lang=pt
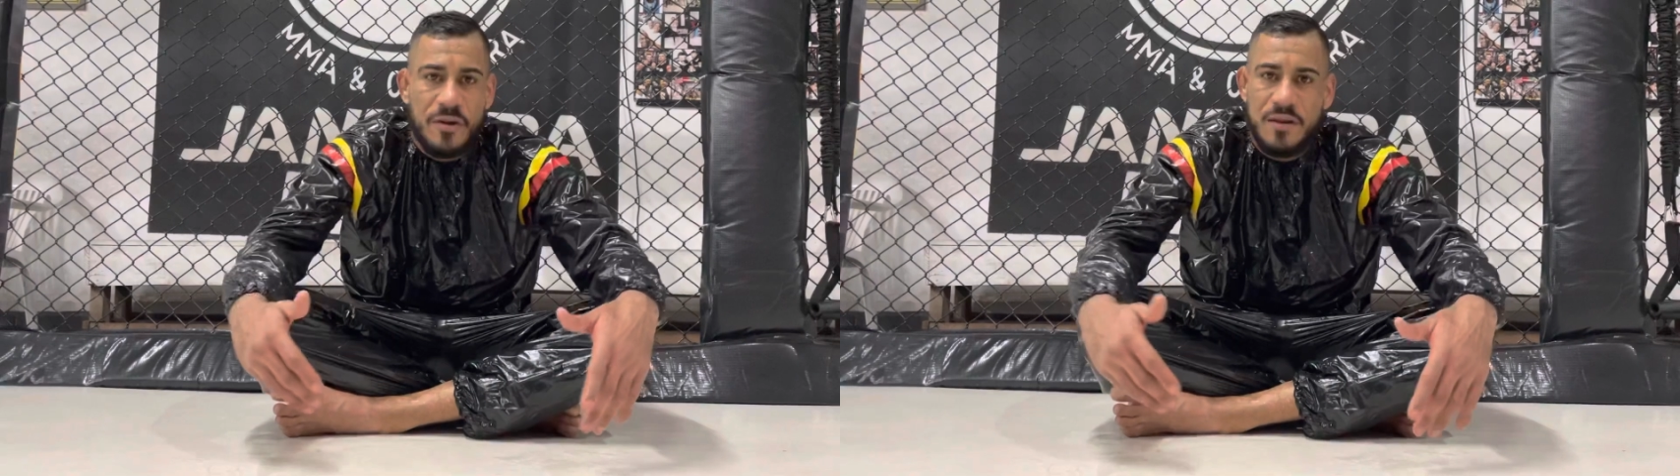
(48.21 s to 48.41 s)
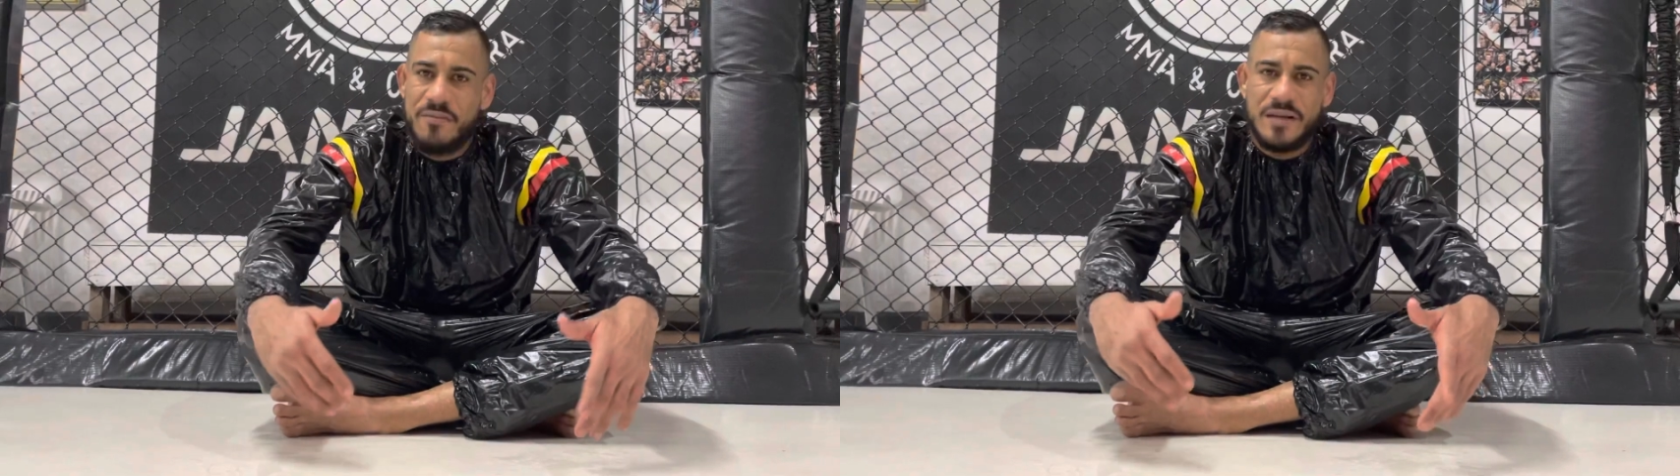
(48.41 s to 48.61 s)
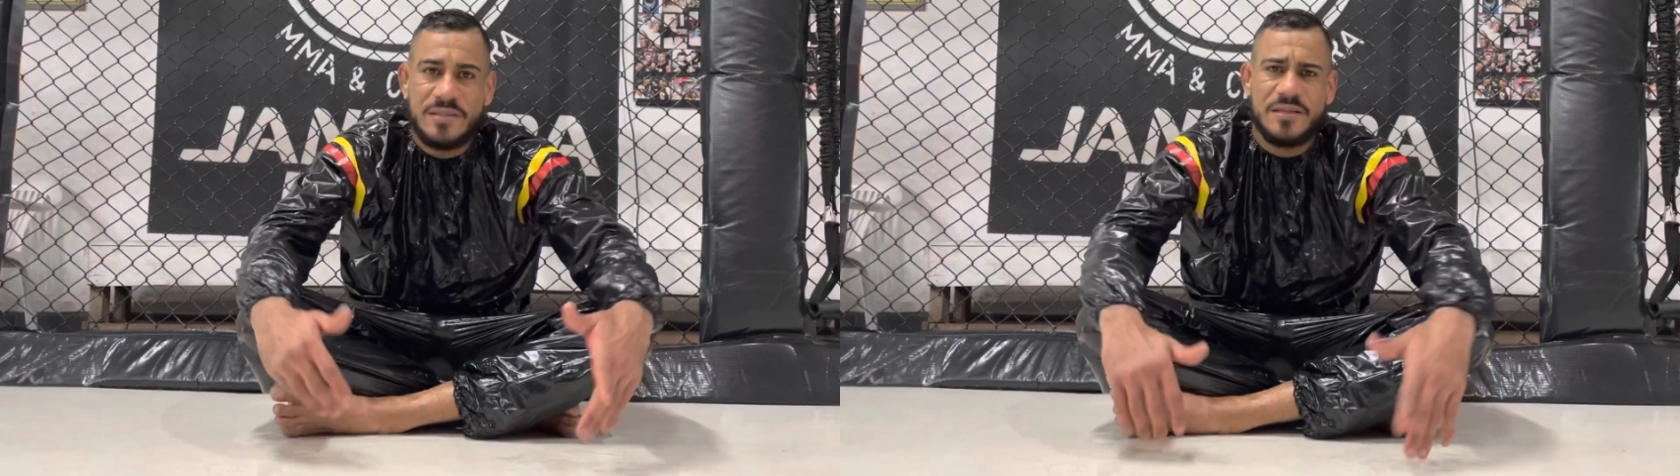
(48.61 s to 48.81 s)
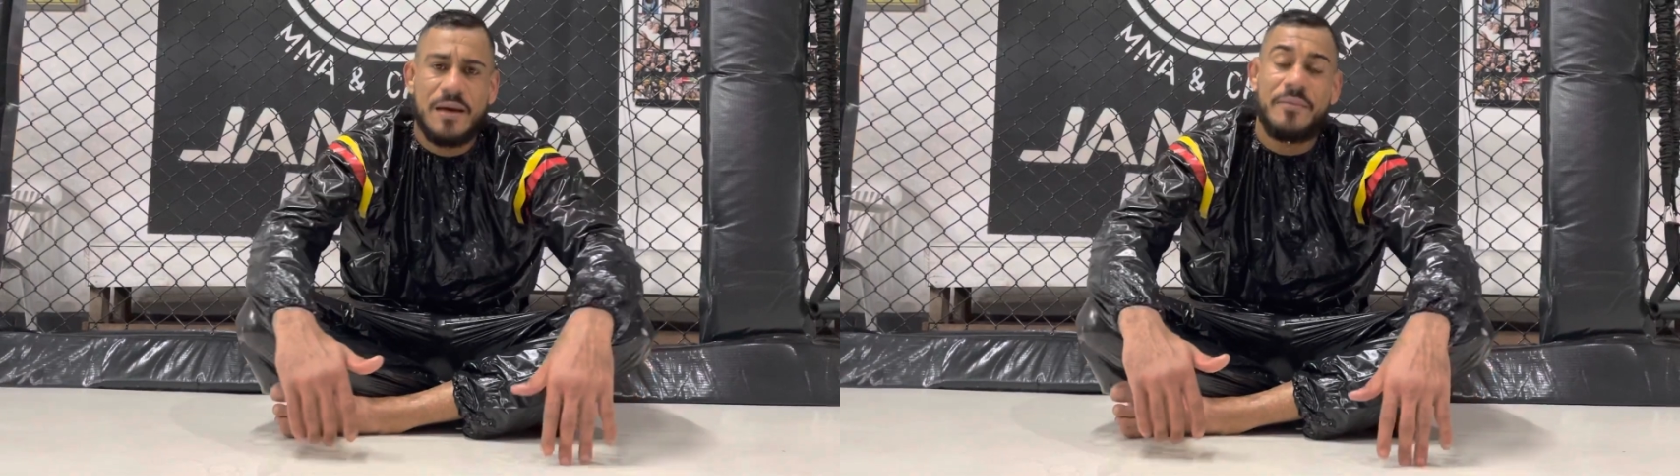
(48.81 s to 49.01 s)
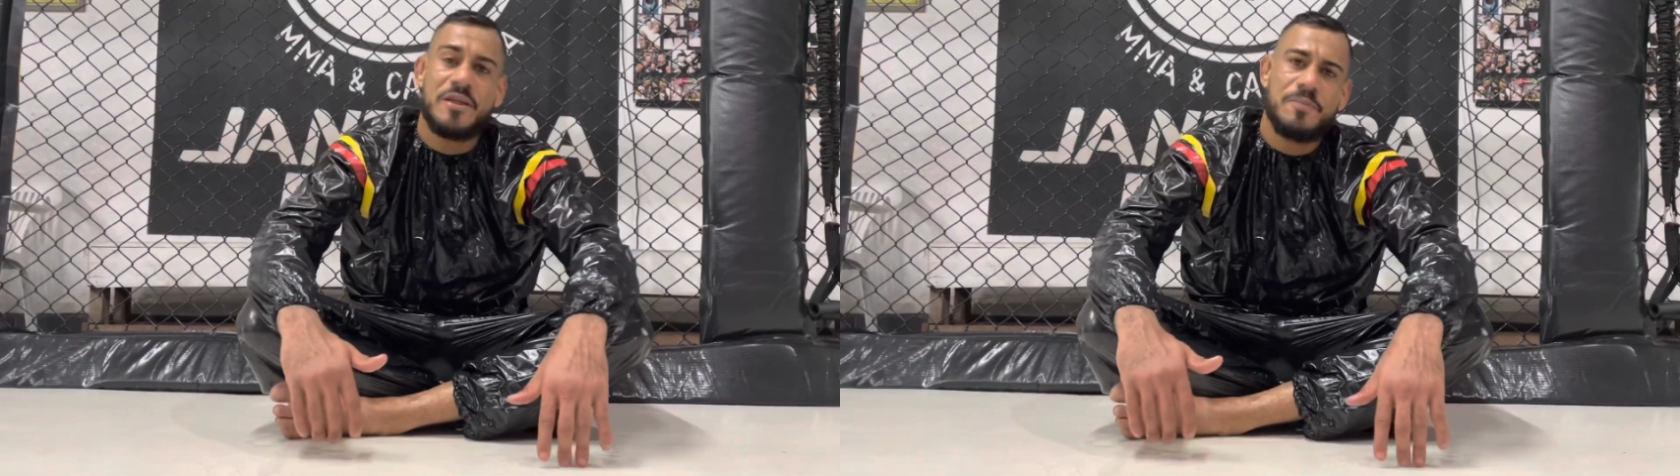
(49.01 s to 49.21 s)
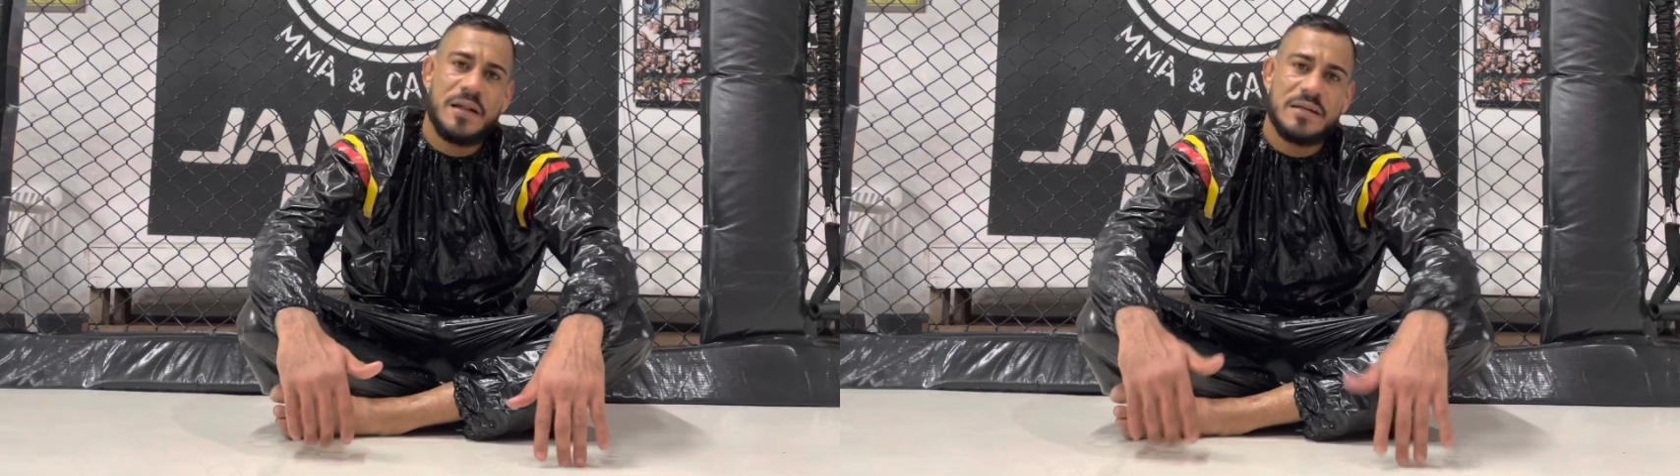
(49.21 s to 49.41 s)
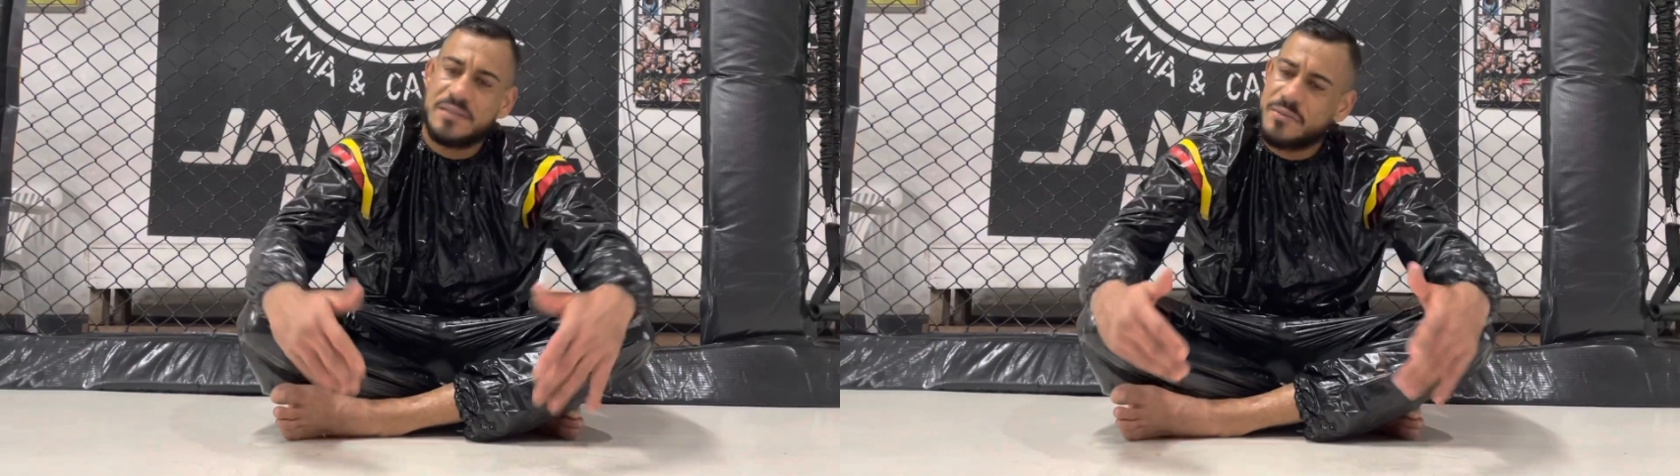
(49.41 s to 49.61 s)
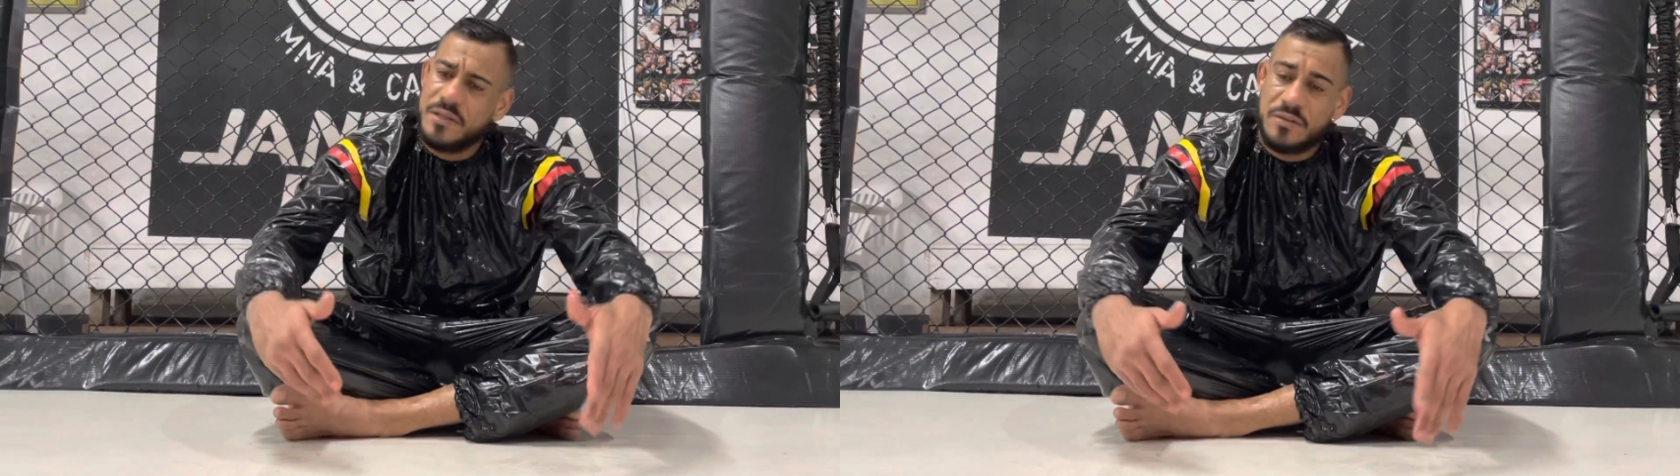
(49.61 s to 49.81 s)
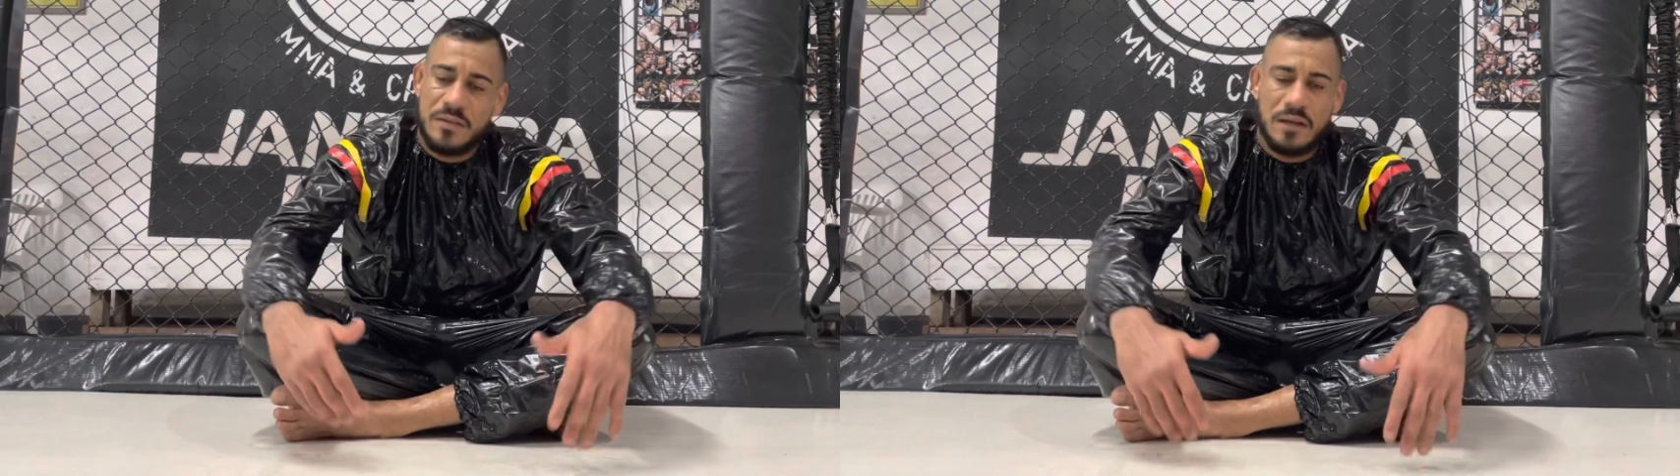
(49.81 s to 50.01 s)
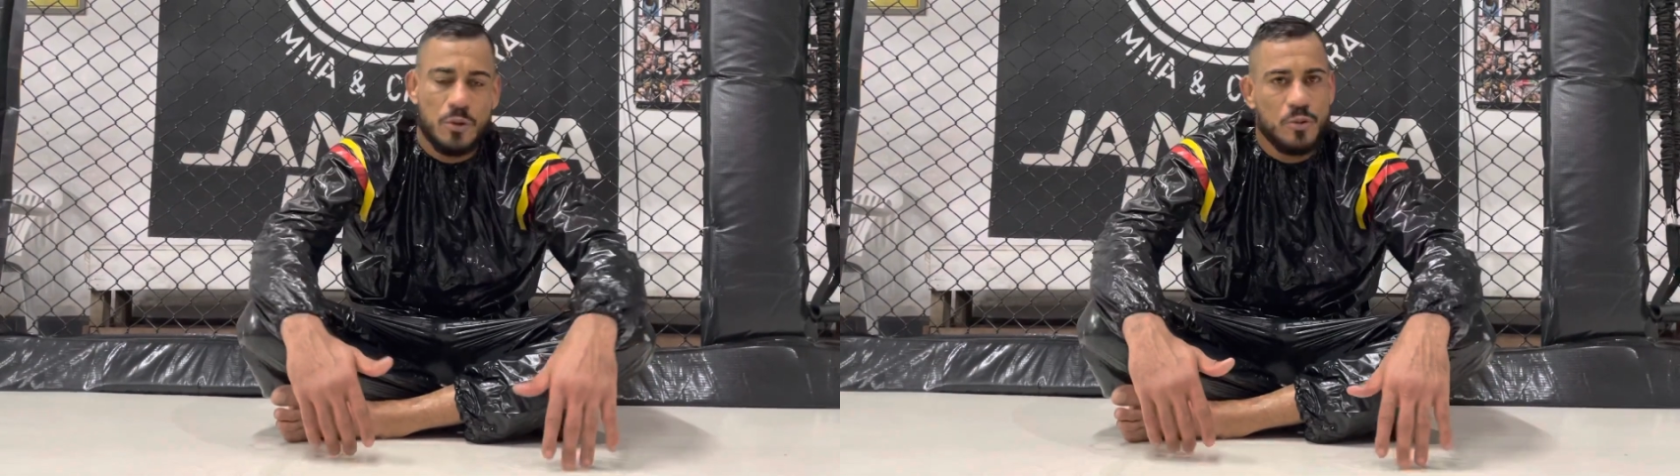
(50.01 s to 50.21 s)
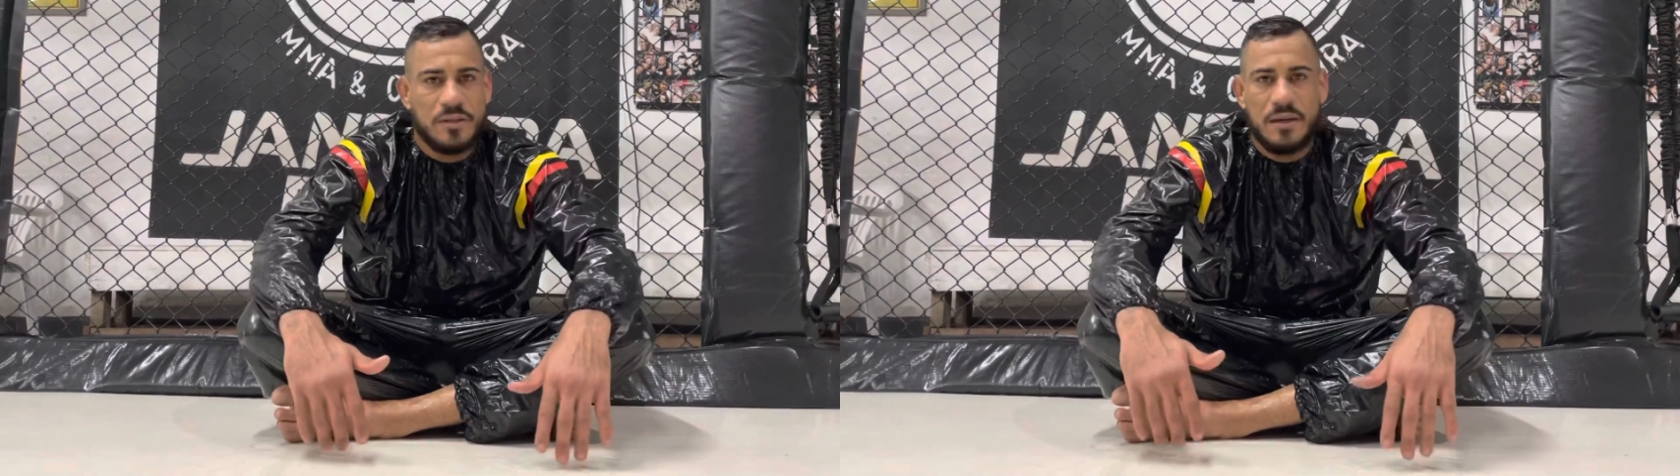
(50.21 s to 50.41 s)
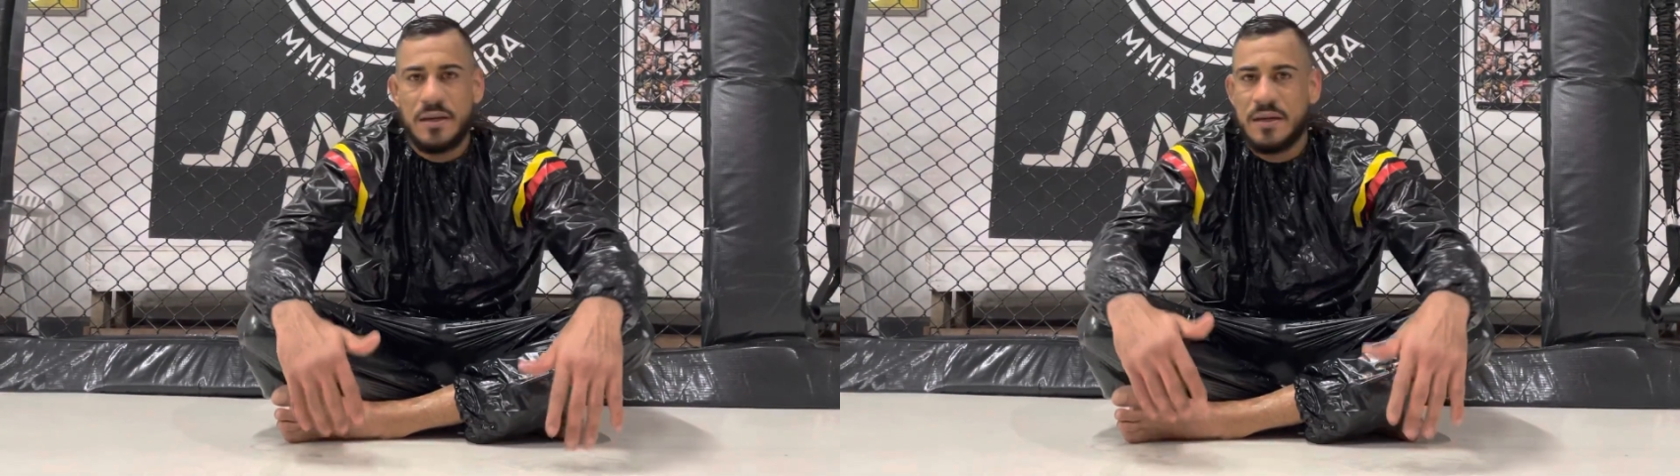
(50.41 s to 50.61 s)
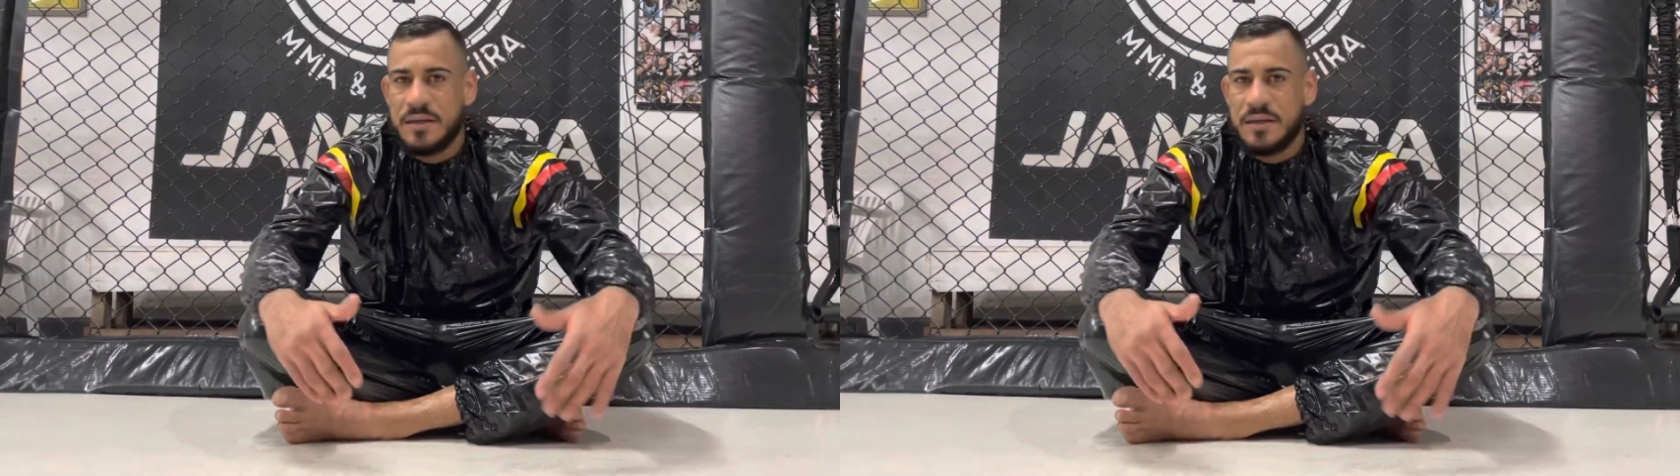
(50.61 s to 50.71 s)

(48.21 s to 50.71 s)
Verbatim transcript: e vai ser a minha inspiração dentro da luta,